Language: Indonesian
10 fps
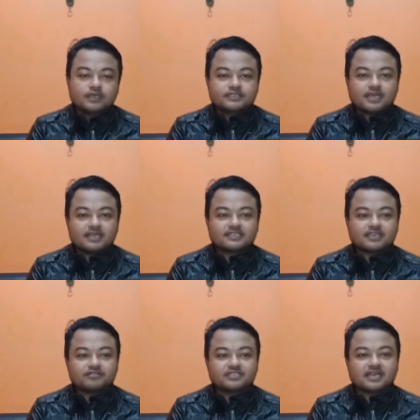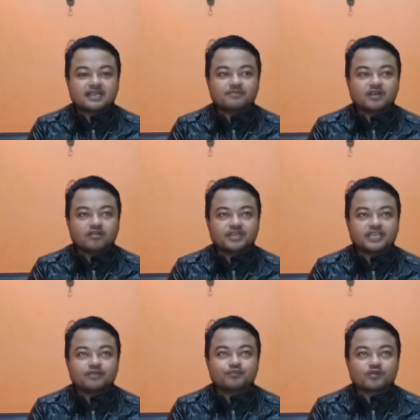Salah satu cara mengkonek
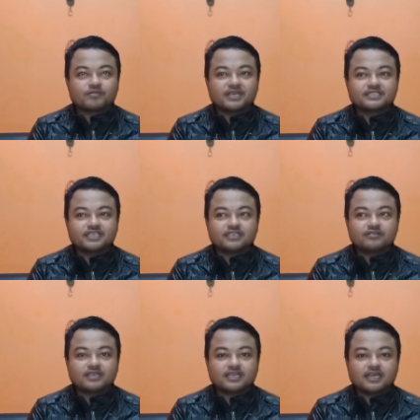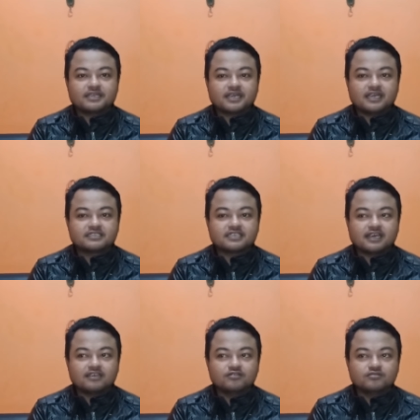informasi itu adalah dengan
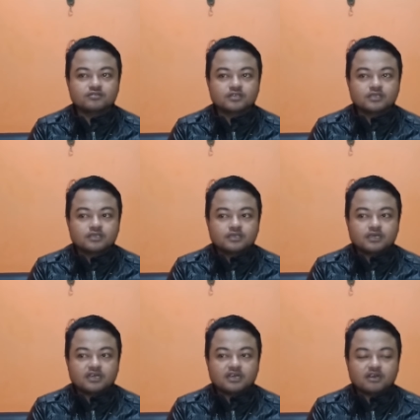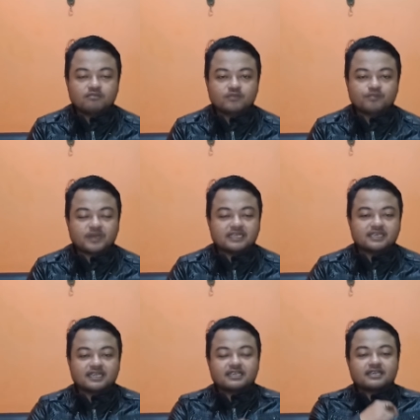selalu Eh,
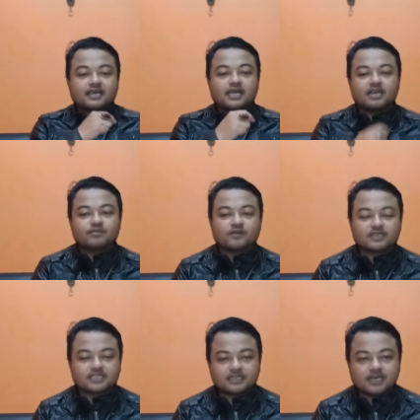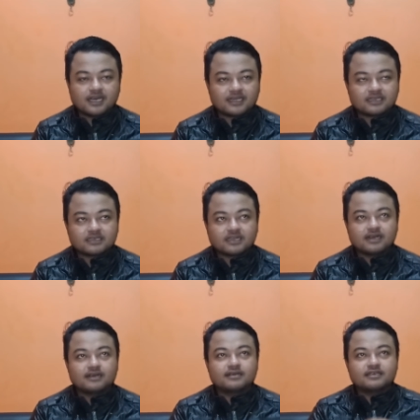mempelajari tentang hal bawah sadar,
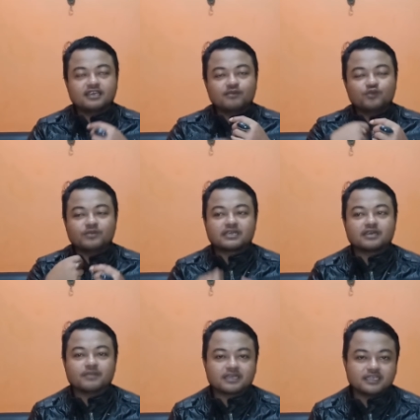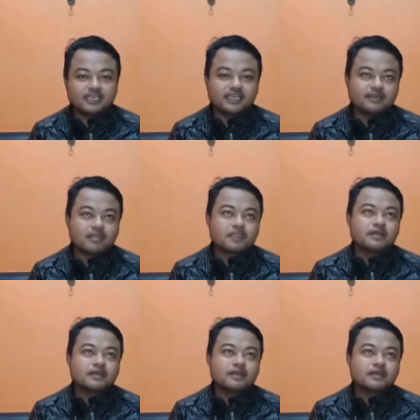tentang ilmu mata batin,